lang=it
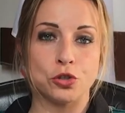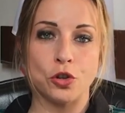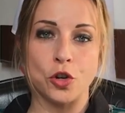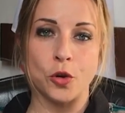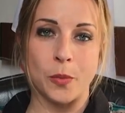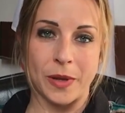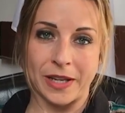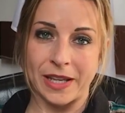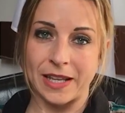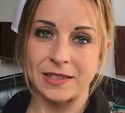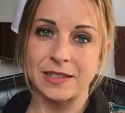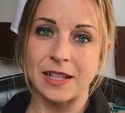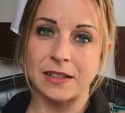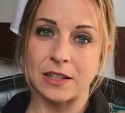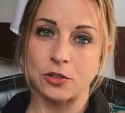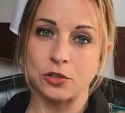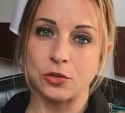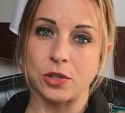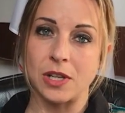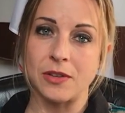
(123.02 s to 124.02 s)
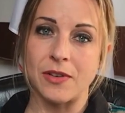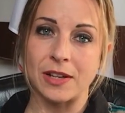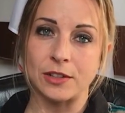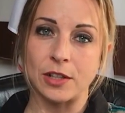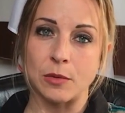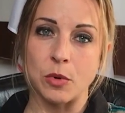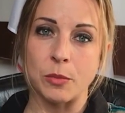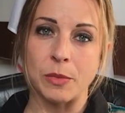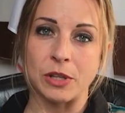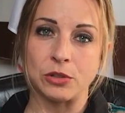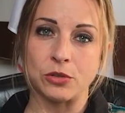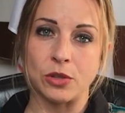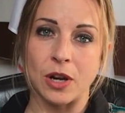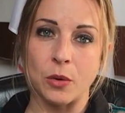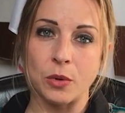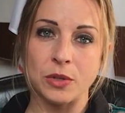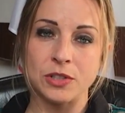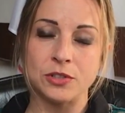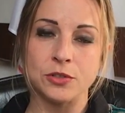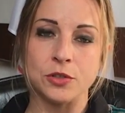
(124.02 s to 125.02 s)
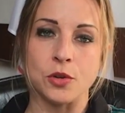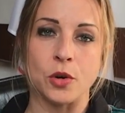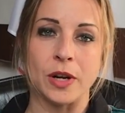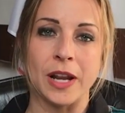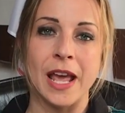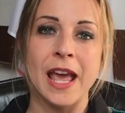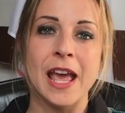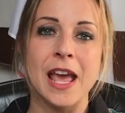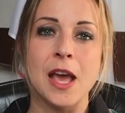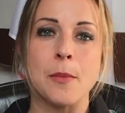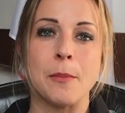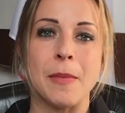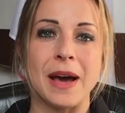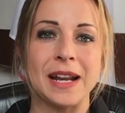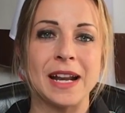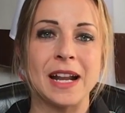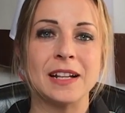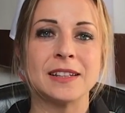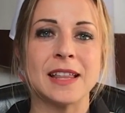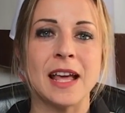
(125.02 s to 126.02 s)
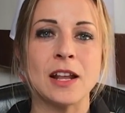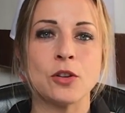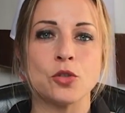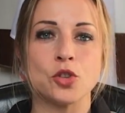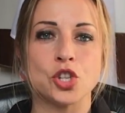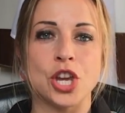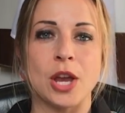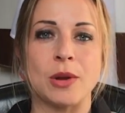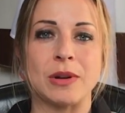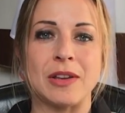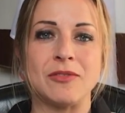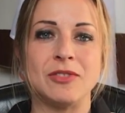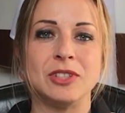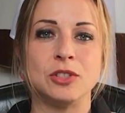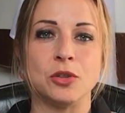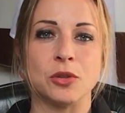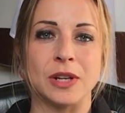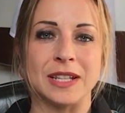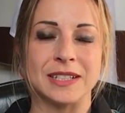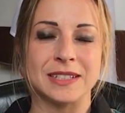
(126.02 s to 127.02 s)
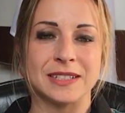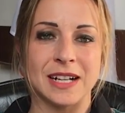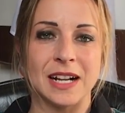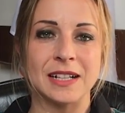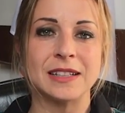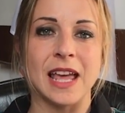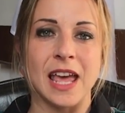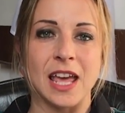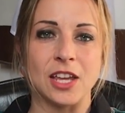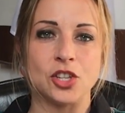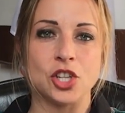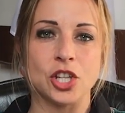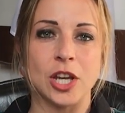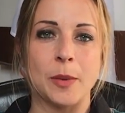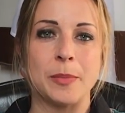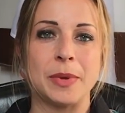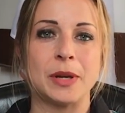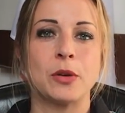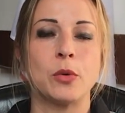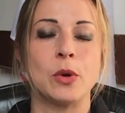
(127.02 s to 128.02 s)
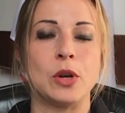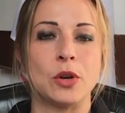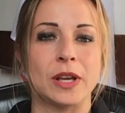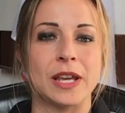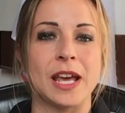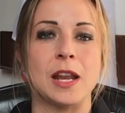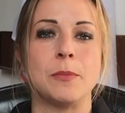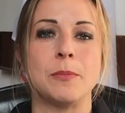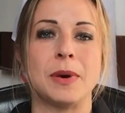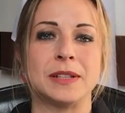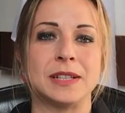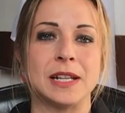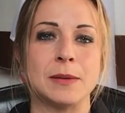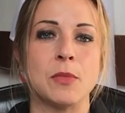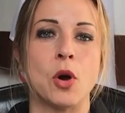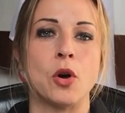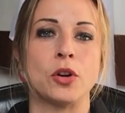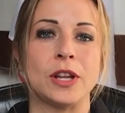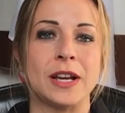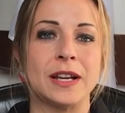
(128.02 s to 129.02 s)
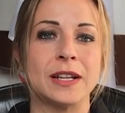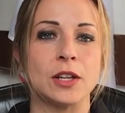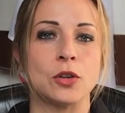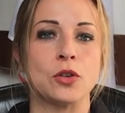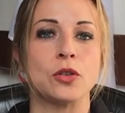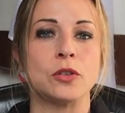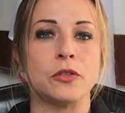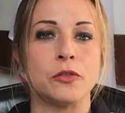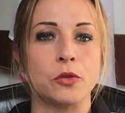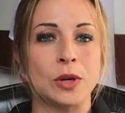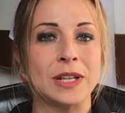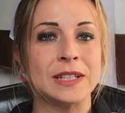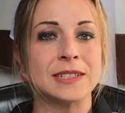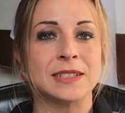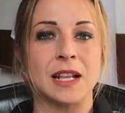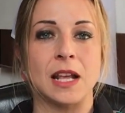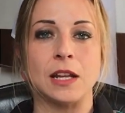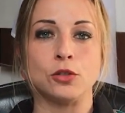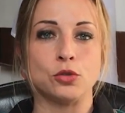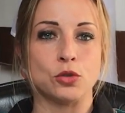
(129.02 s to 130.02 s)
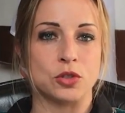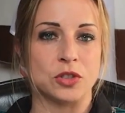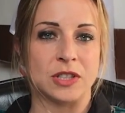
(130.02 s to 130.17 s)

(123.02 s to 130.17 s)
solo perché è stata sollevata al momento la questione, ma in realtà non c'è una visione strategica per quello che è il patrimonio agricolo forestale